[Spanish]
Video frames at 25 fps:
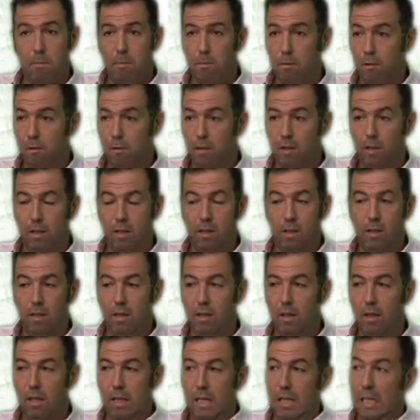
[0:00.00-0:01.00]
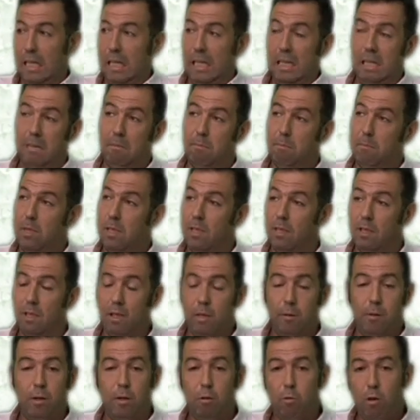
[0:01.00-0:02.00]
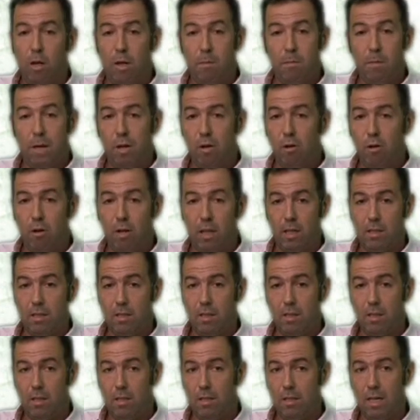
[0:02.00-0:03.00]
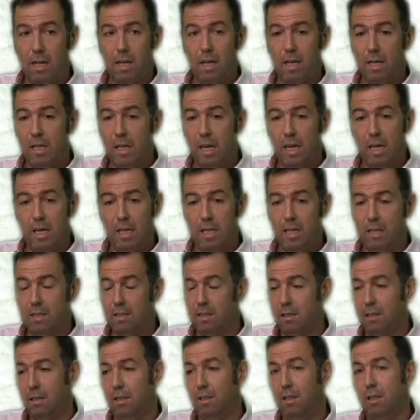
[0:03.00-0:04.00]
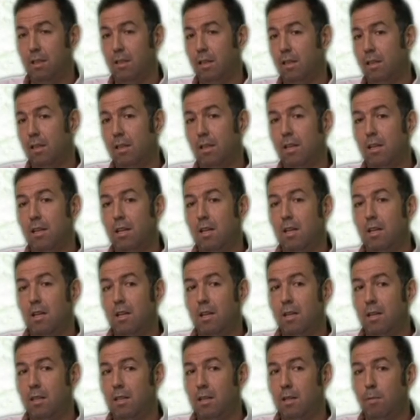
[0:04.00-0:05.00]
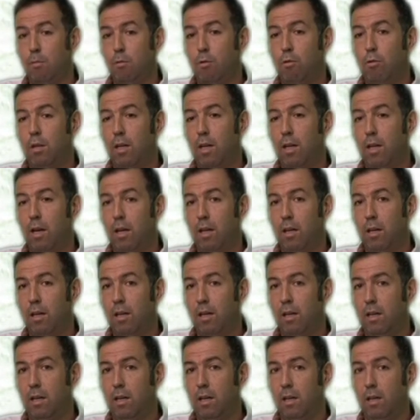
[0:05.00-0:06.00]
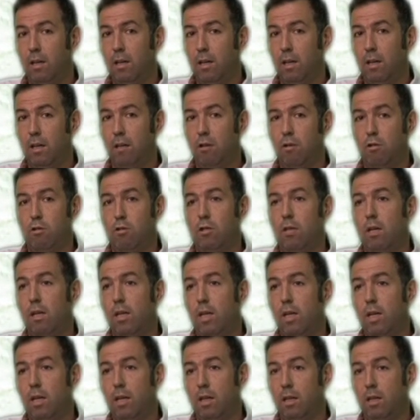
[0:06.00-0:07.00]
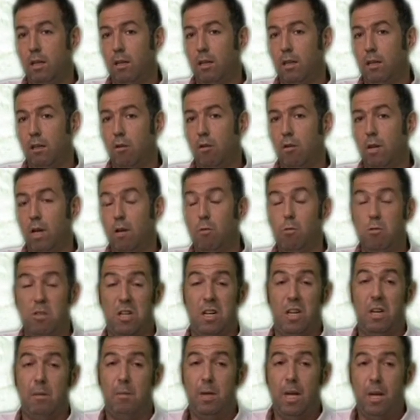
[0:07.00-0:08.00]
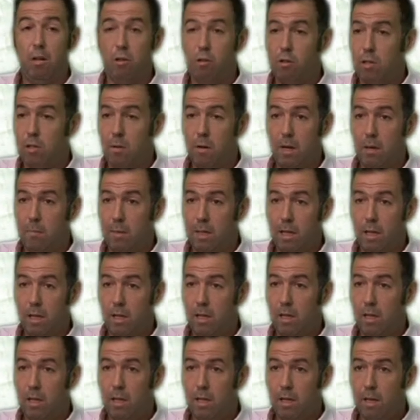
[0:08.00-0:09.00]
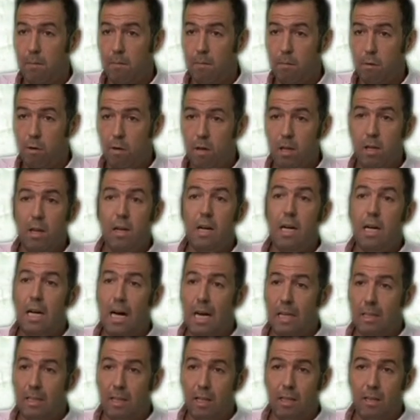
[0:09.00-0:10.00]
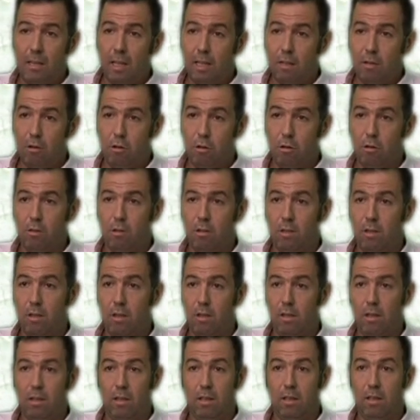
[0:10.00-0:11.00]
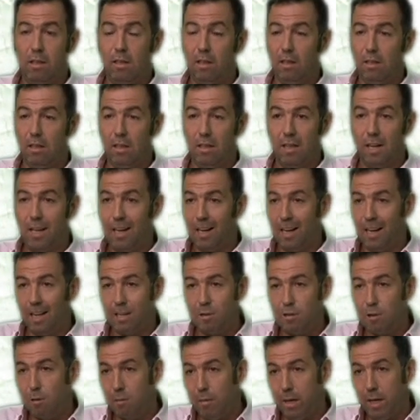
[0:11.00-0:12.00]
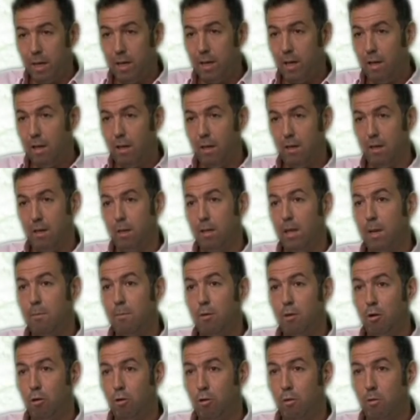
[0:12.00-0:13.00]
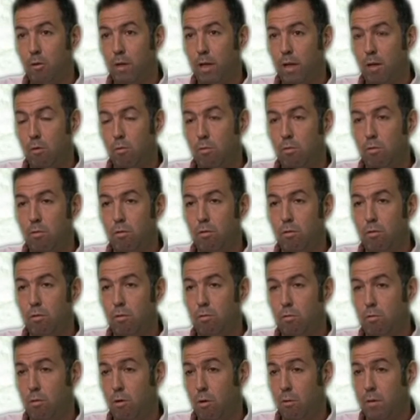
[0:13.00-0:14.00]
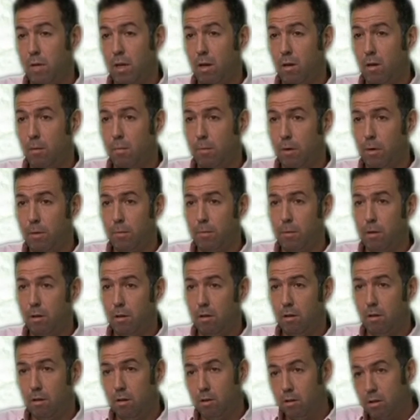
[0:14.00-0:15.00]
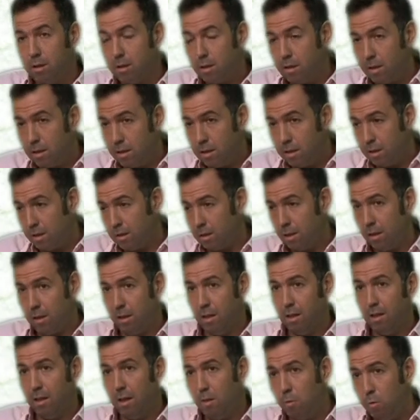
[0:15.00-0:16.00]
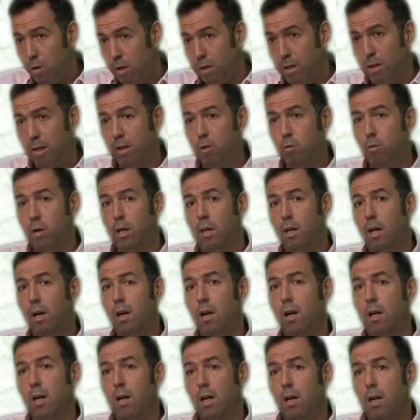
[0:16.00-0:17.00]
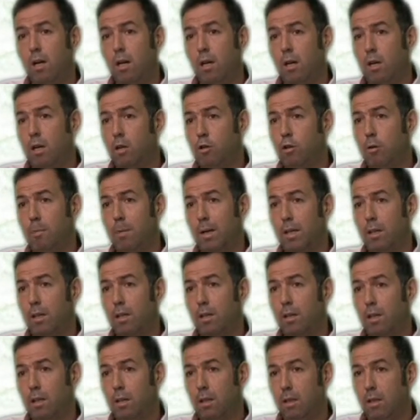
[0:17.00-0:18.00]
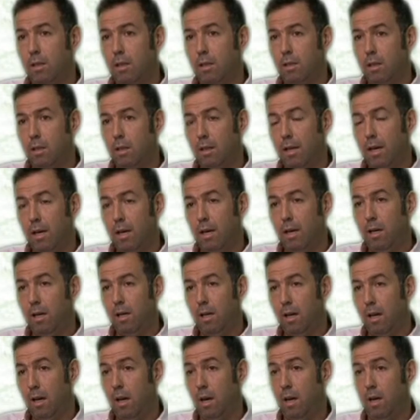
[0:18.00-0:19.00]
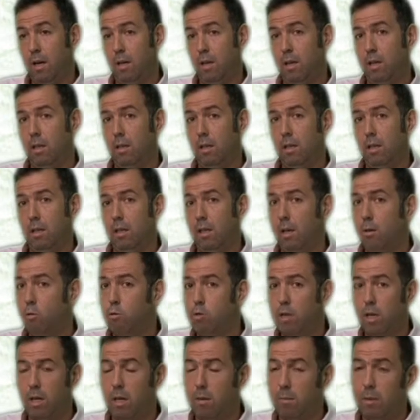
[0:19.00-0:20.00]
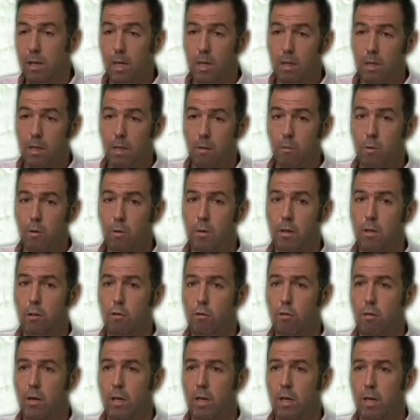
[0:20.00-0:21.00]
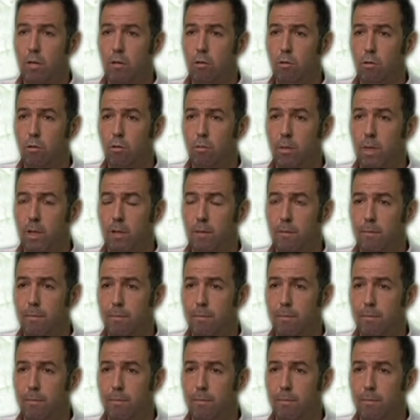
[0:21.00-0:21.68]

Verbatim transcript: porque este, eventuales mejoras salariales que se pudieran eh, conseguir este, con la lucha gremial nos iban a mantener en el tiempo hasta tanto este, la clase obrera, digamos, no tuviera un, gobierno propio, ¿no? Entonces esa es la vuelta de tuerca que ellos pretenden darle a este, la lucha gremial del movimiento azucarero en Tucumán.